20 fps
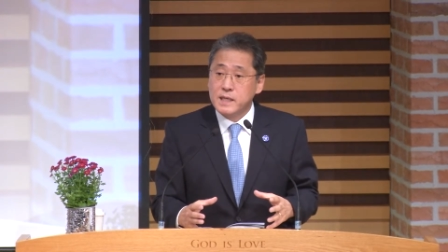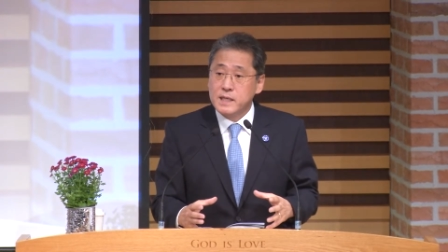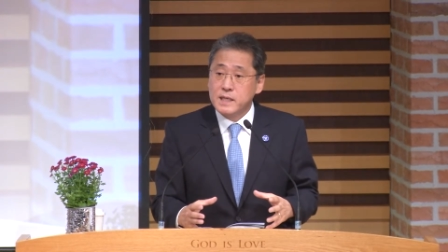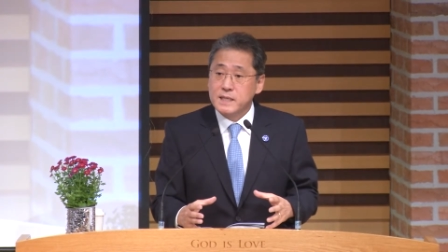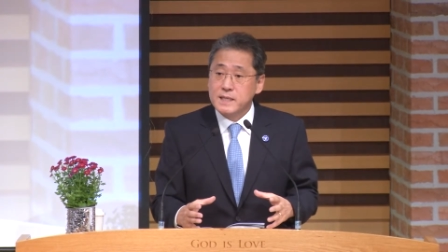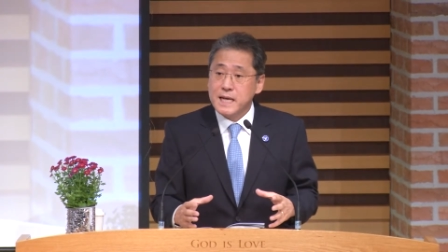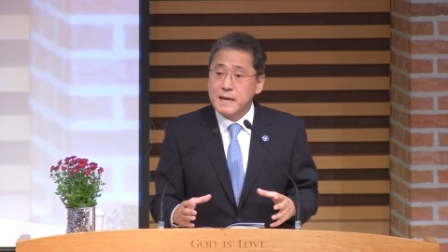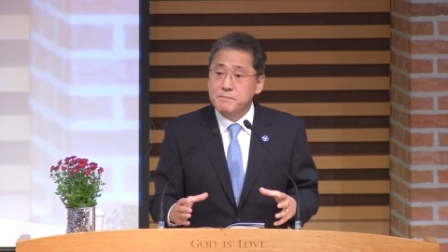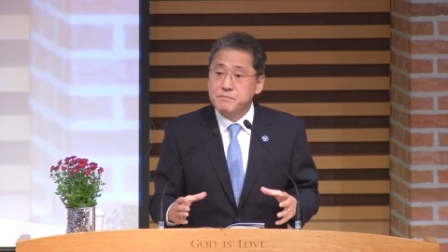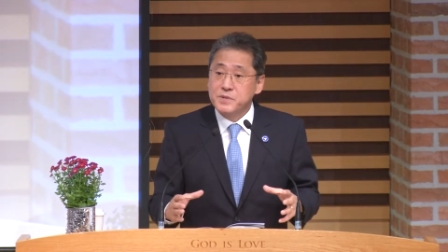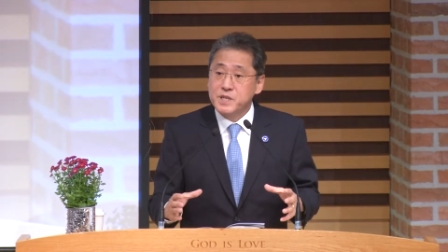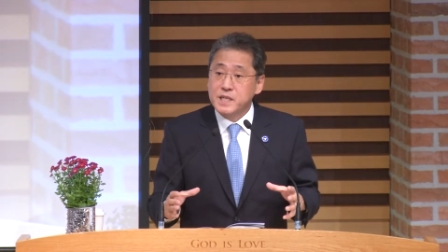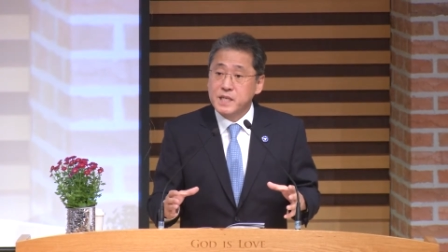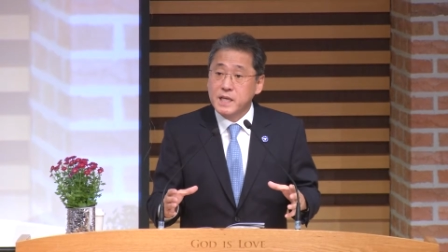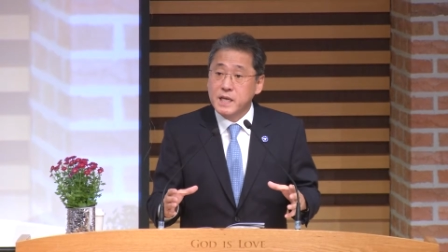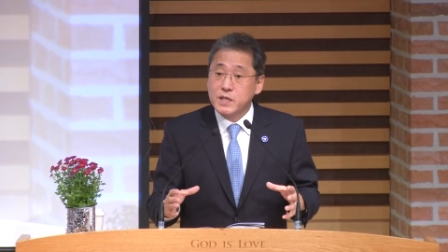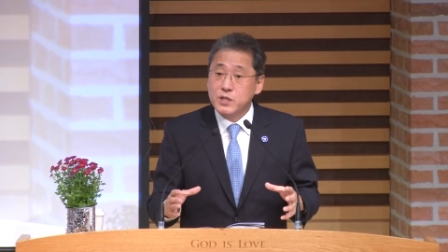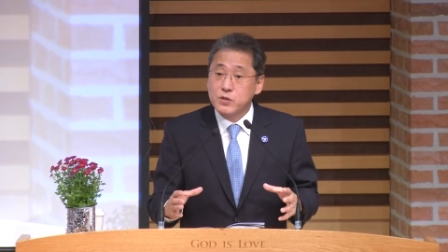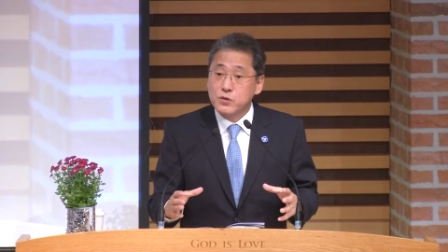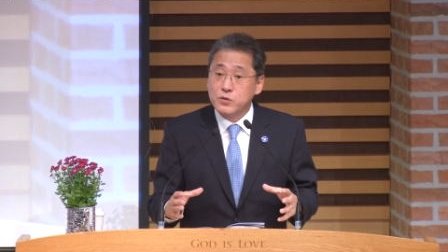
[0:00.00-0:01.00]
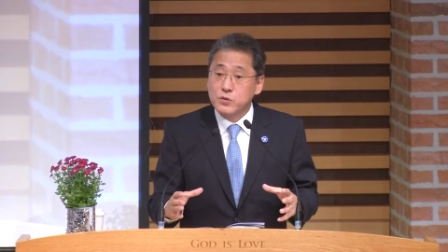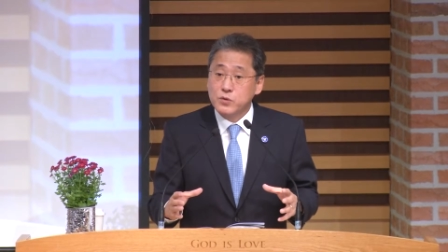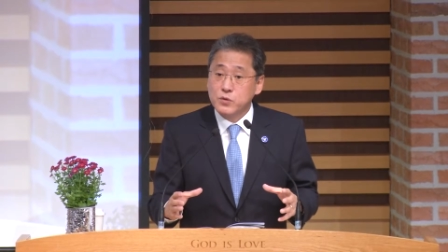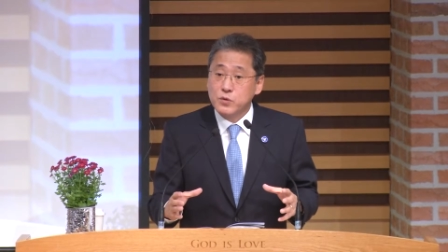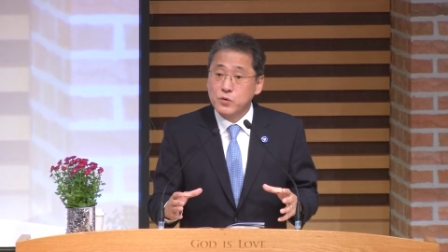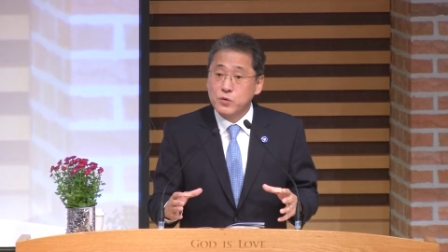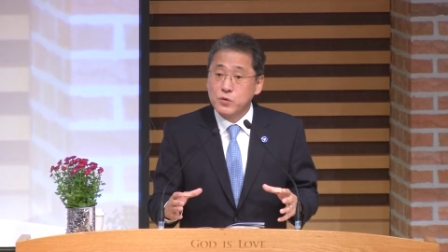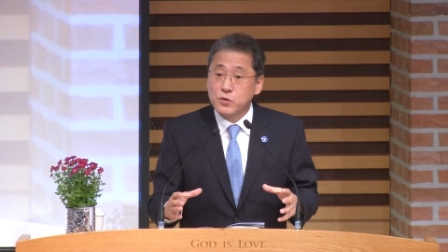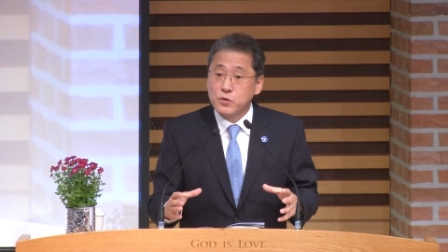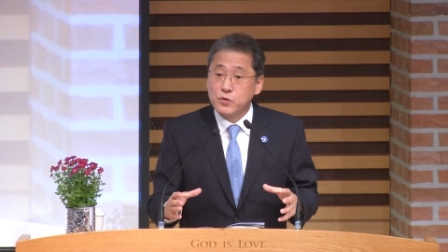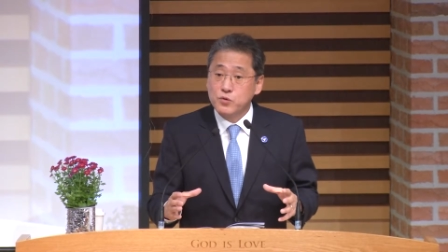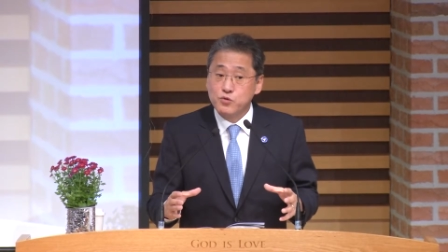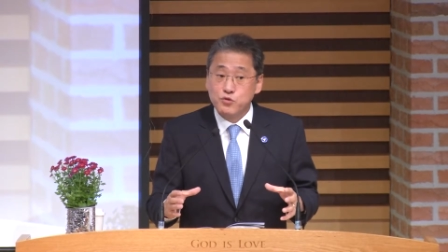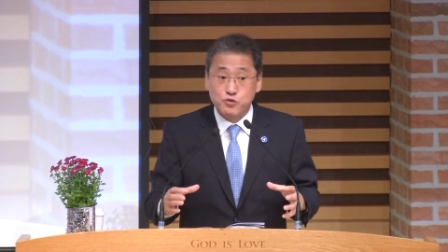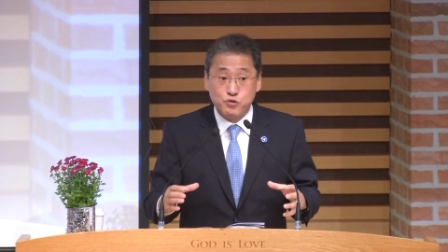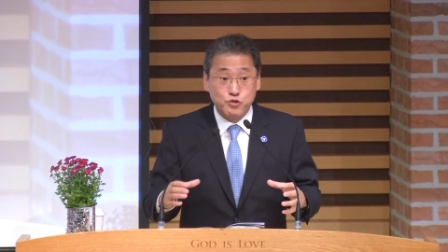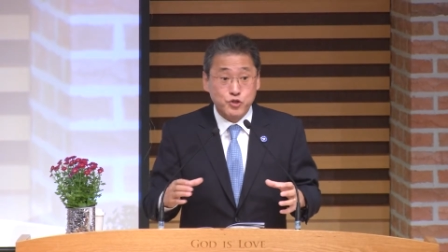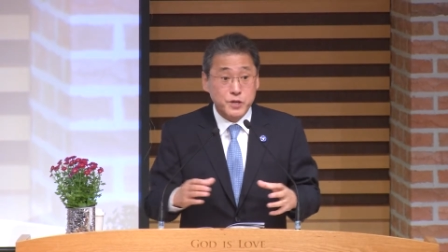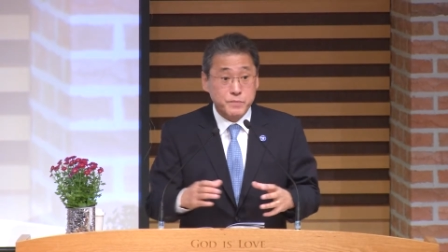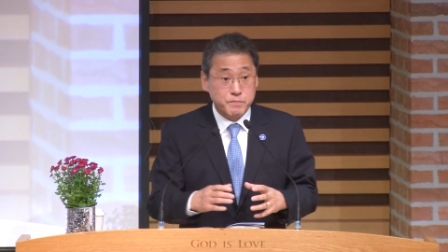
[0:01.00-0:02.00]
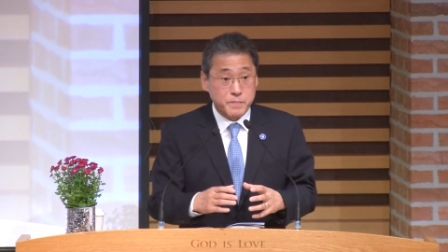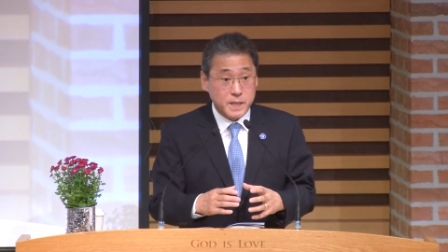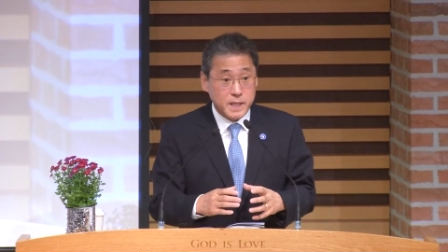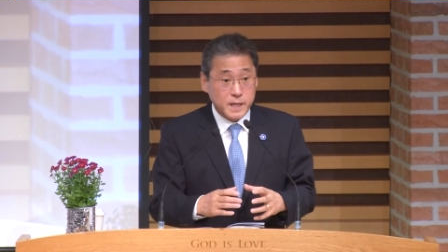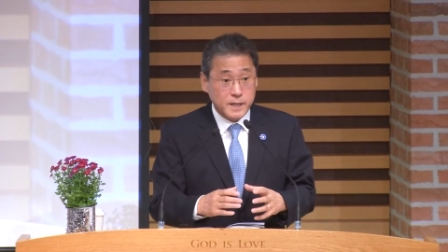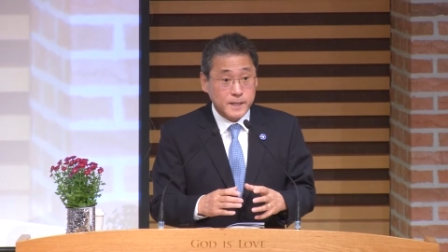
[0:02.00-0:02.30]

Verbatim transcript: 30개 정도로 줄입니다.